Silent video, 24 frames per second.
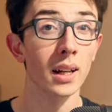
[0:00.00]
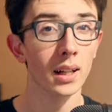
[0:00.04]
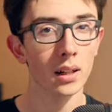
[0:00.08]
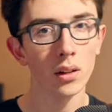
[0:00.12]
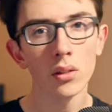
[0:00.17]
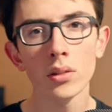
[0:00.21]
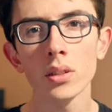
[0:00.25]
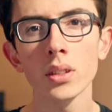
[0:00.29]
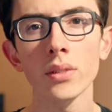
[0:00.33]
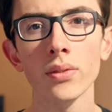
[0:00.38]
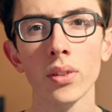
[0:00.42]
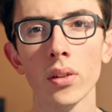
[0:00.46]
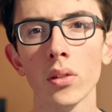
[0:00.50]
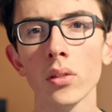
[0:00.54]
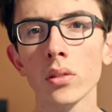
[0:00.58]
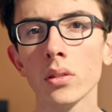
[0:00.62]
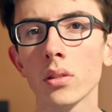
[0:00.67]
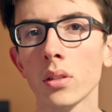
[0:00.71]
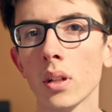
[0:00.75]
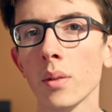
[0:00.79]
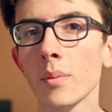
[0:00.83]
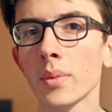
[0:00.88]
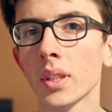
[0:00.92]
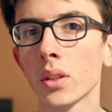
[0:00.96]
La grande différence
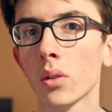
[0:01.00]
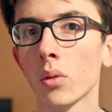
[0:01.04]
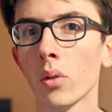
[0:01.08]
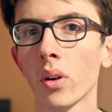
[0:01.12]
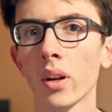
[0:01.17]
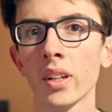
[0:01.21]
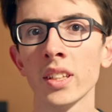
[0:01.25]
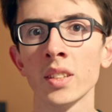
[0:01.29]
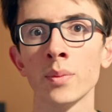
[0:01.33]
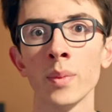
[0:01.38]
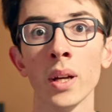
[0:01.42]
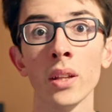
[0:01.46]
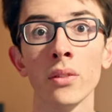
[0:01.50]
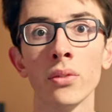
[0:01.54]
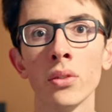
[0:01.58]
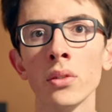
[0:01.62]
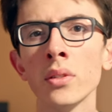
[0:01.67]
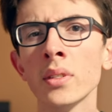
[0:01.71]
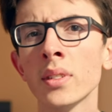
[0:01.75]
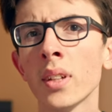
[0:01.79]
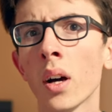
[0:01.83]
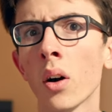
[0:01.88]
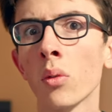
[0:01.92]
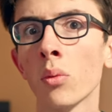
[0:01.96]
quand même, c'est qu'un smartphone,
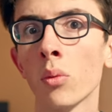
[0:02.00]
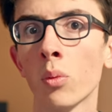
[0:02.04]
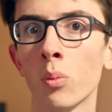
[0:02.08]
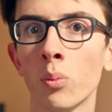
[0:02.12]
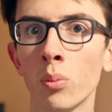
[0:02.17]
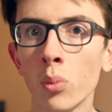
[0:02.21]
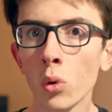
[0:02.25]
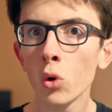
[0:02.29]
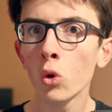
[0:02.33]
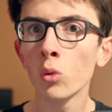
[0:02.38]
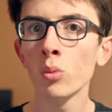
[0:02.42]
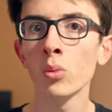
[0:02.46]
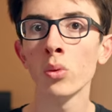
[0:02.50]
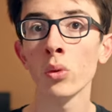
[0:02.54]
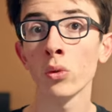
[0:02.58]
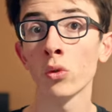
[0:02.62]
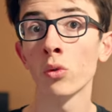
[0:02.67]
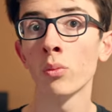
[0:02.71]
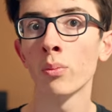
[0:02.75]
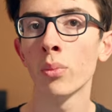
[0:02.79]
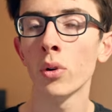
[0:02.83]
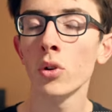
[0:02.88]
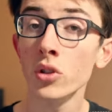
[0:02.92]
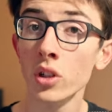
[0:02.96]
ça rentre beaucoup mieux dans
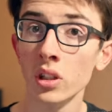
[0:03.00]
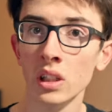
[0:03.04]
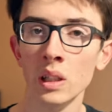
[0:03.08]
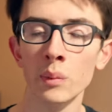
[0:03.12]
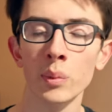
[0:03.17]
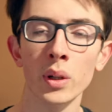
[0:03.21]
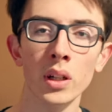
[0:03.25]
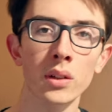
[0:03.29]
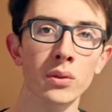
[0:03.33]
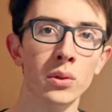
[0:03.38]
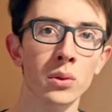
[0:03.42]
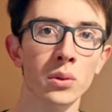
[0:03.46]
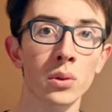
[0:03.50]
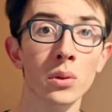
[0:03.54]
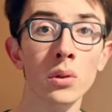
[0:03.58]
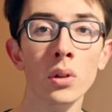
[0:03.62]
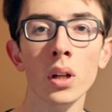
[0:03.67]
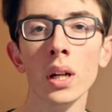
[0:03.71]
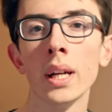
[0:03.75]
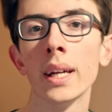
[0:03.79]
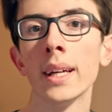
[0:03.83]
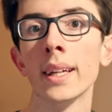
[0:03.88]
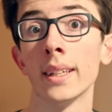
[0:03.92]
une poche qu'un appareil photo,